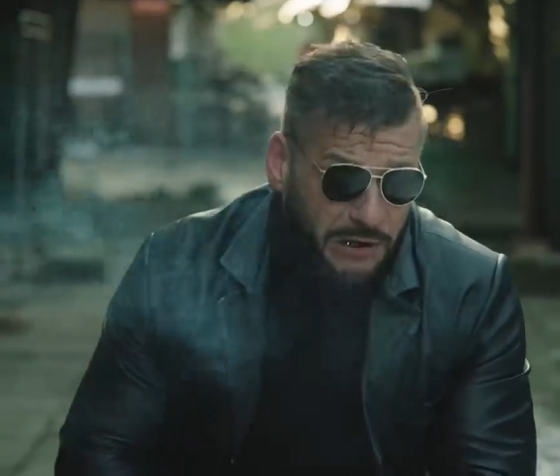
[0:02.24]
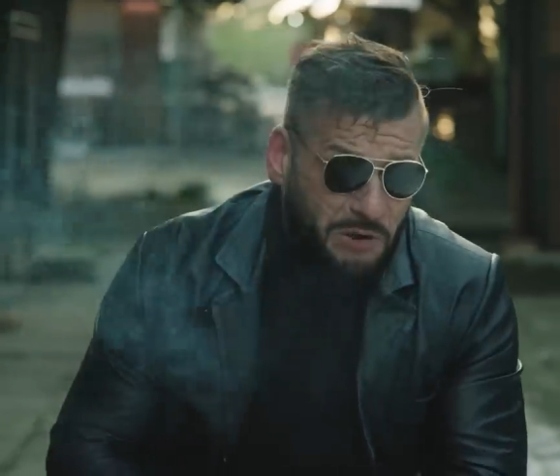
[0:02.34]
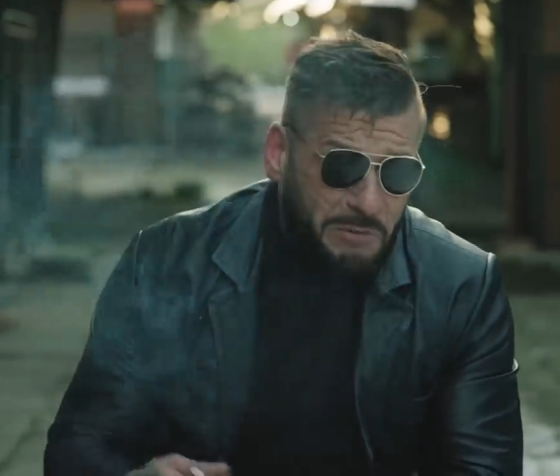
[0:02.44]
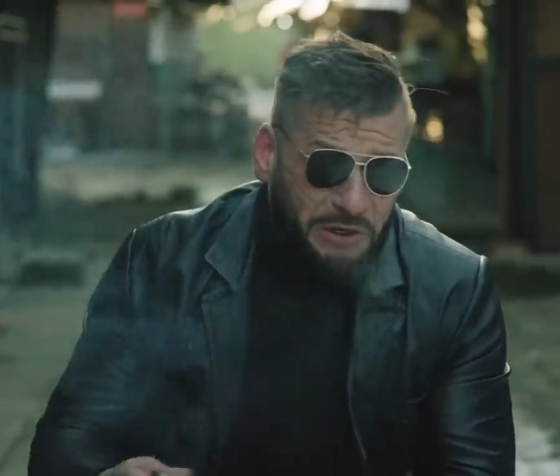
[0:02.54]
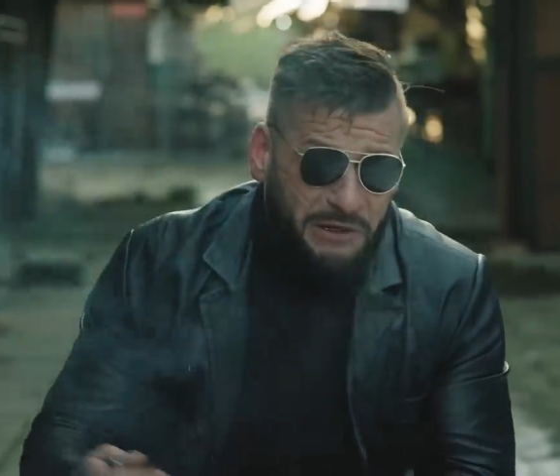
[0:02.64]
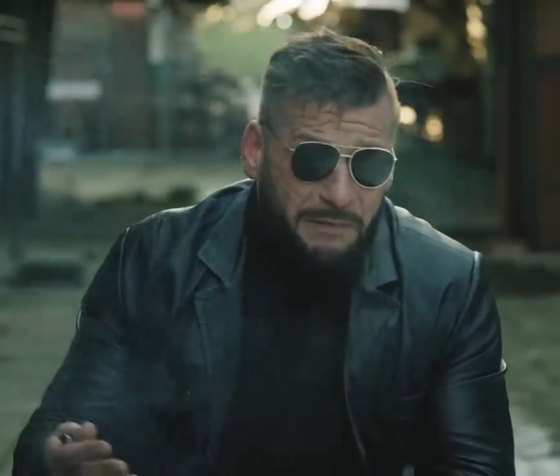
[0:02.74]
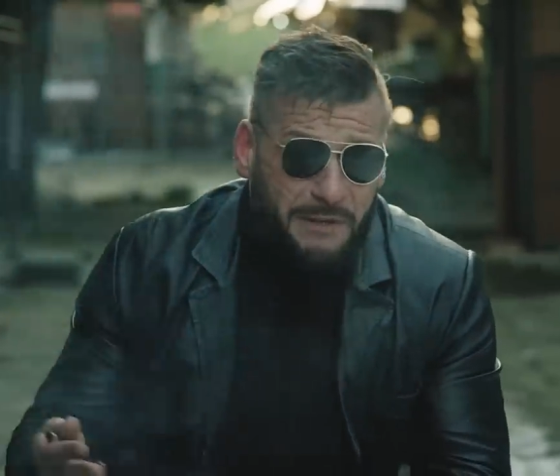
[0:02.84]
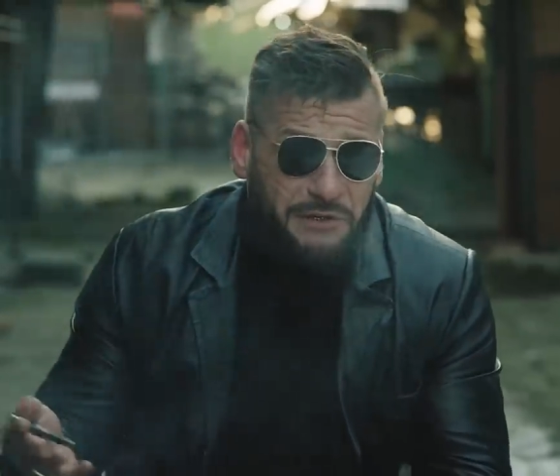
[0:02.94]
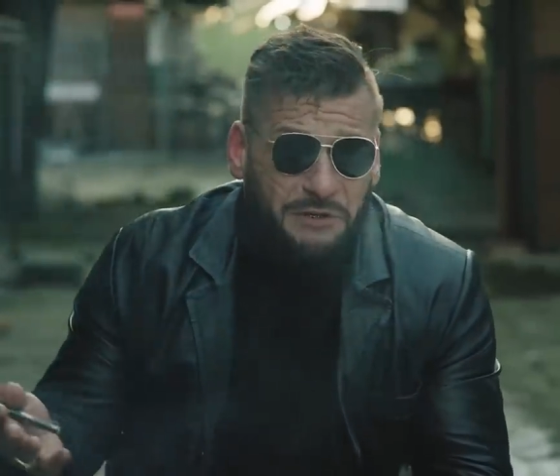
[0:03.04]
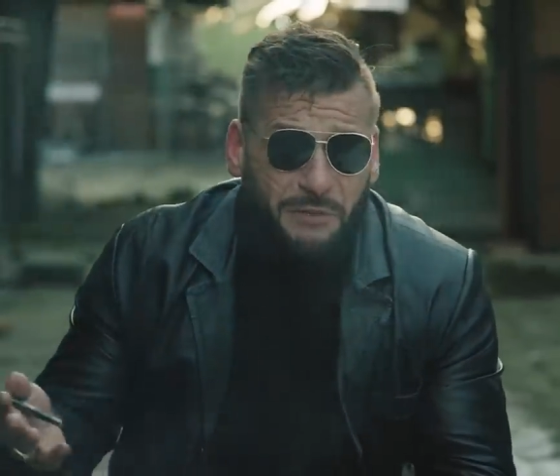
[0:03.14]
Lubię się
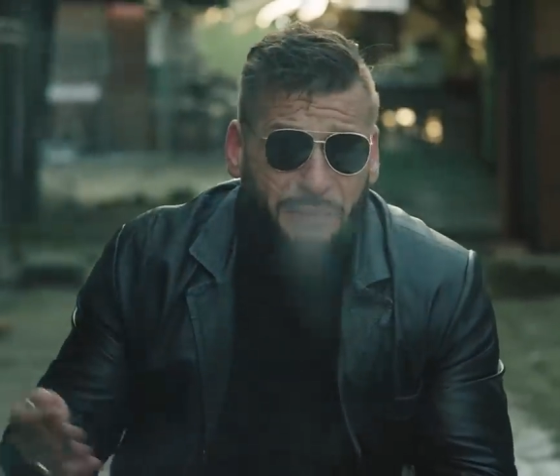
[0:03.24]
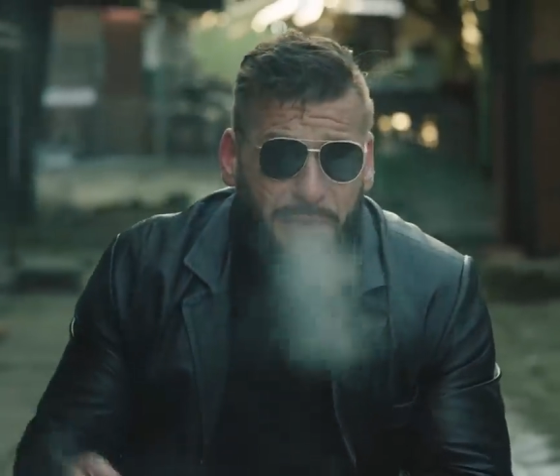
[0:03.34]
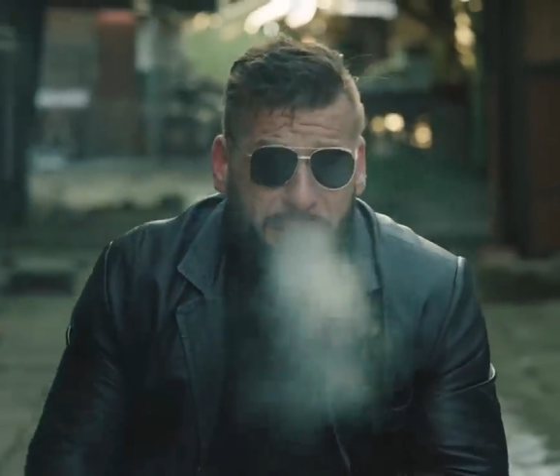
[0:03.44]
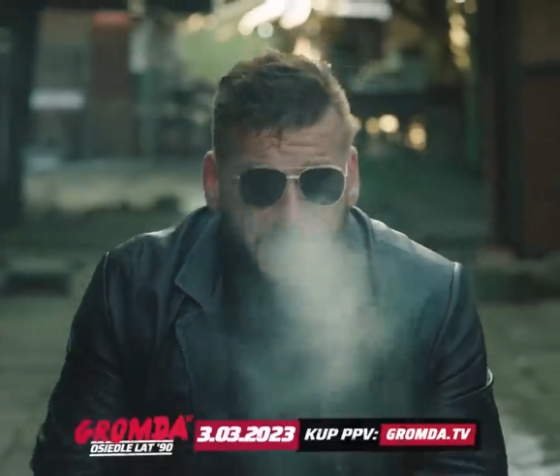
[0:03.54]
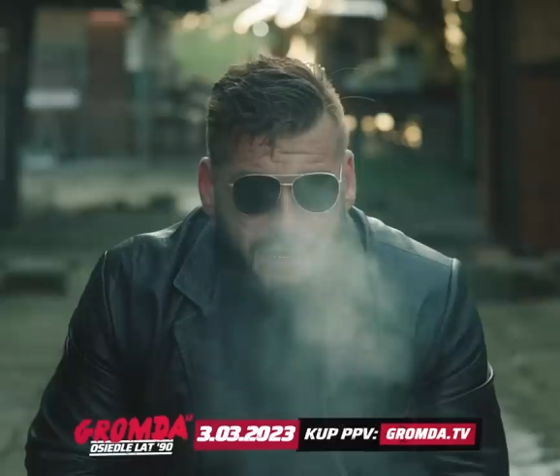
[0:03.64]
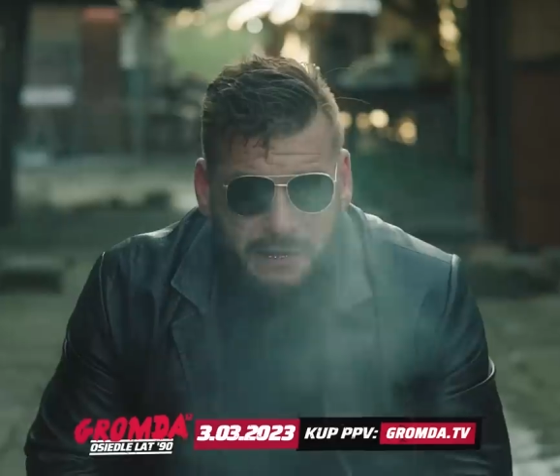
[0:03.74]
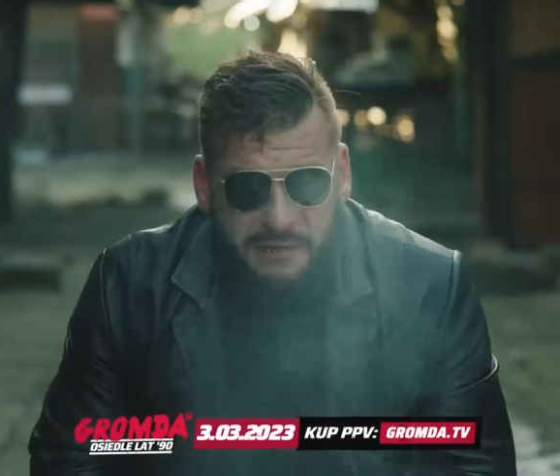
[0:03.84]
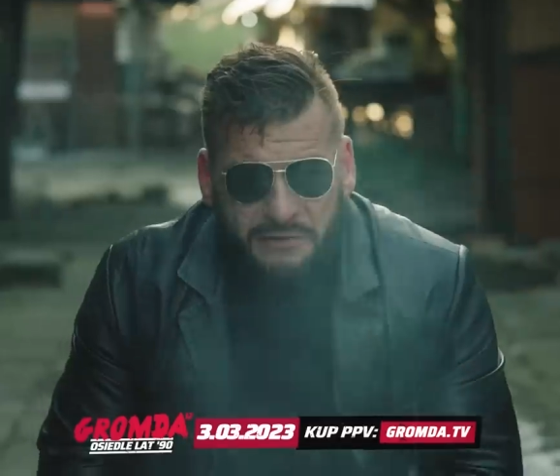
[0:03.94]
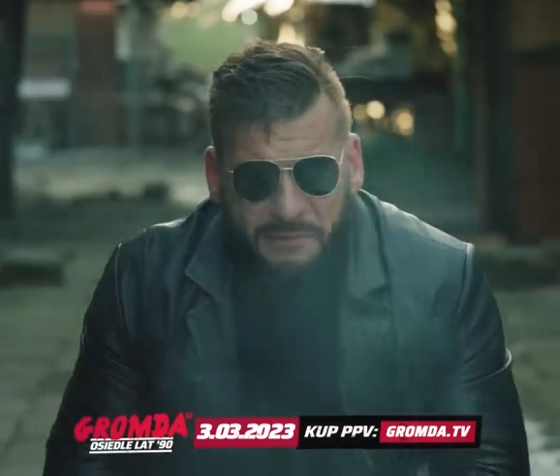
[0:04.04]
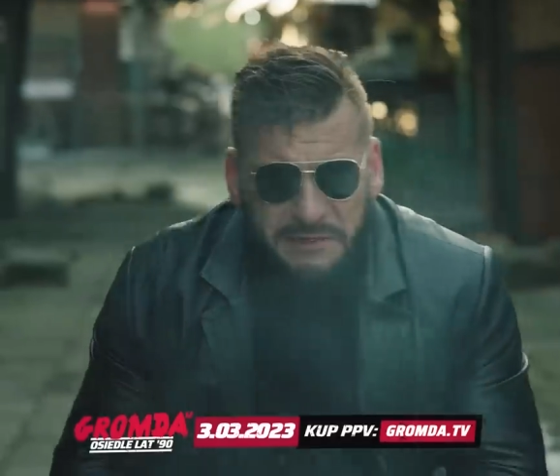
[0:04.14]
najwać i co?
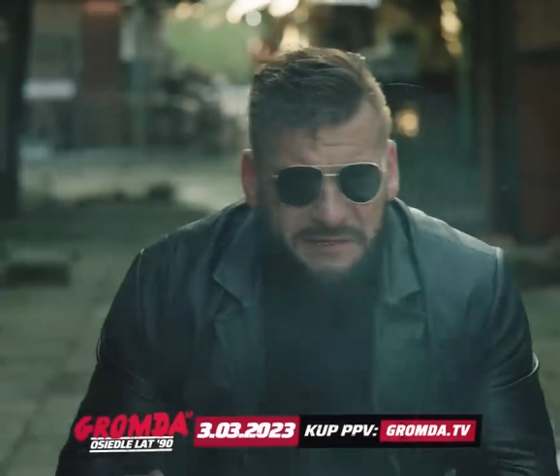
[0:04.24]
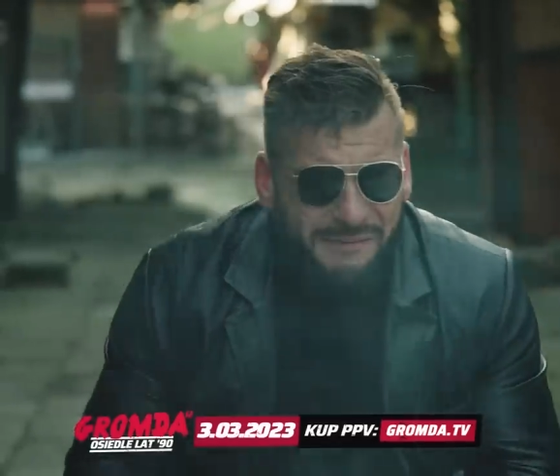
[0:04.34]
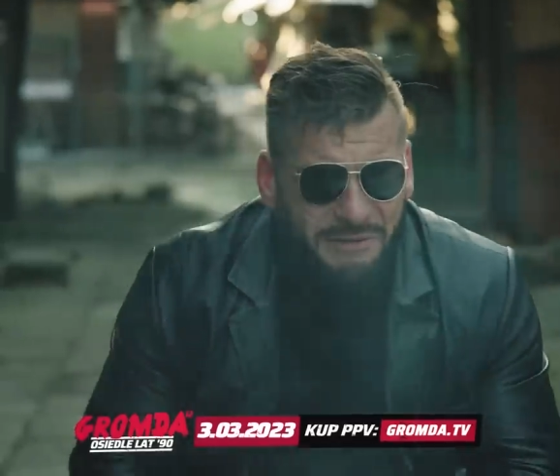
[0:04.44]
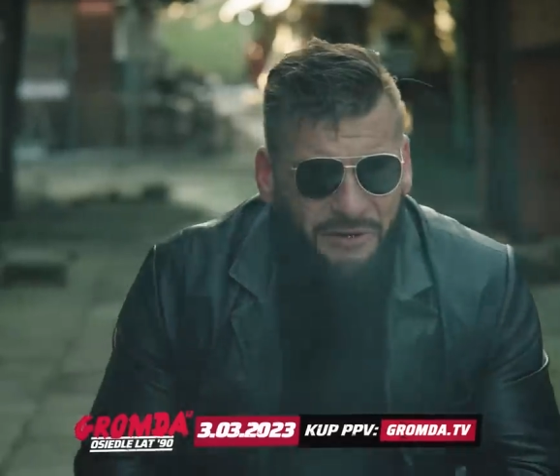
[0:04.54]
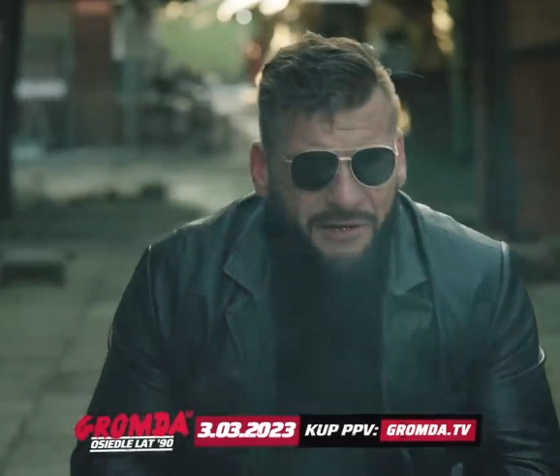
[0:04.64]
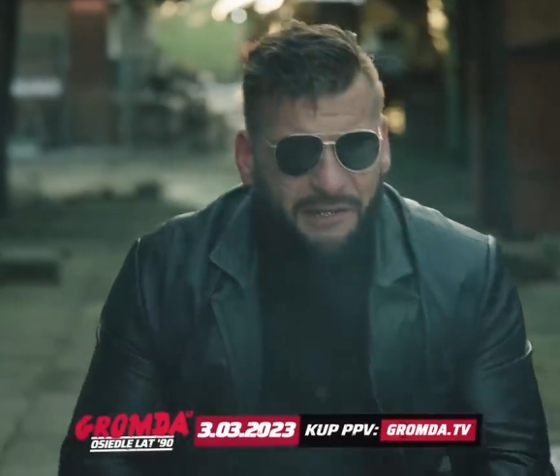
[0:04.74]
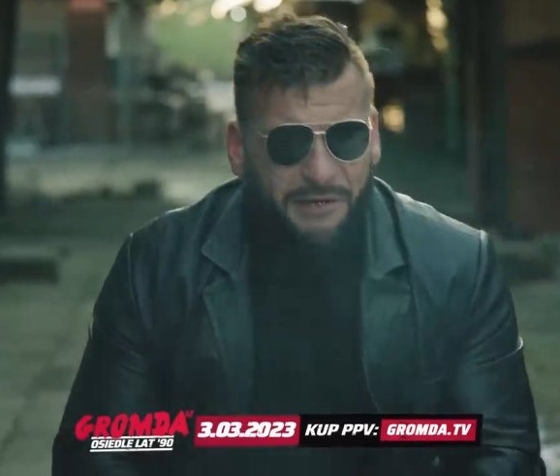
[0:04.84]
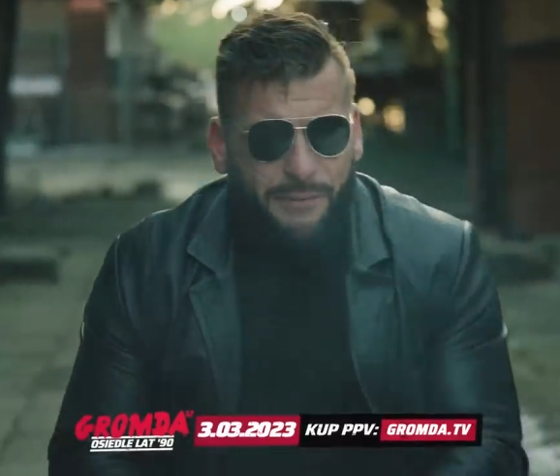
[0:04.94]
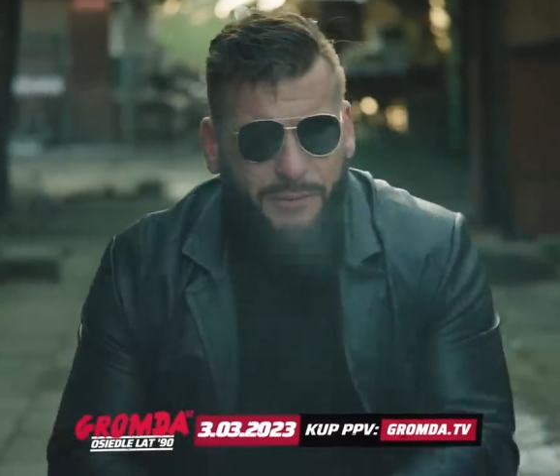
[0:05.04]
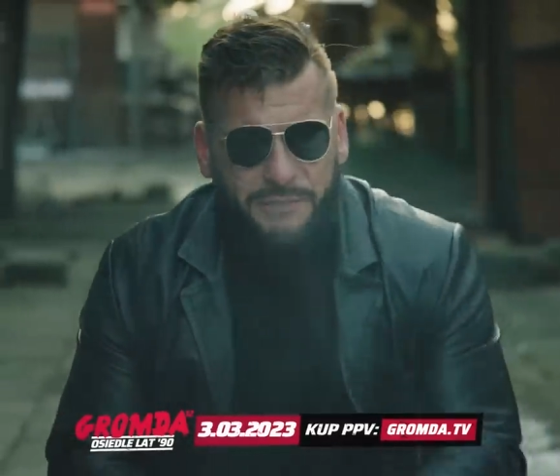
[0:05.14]
Lubię się zajebać konkretnie.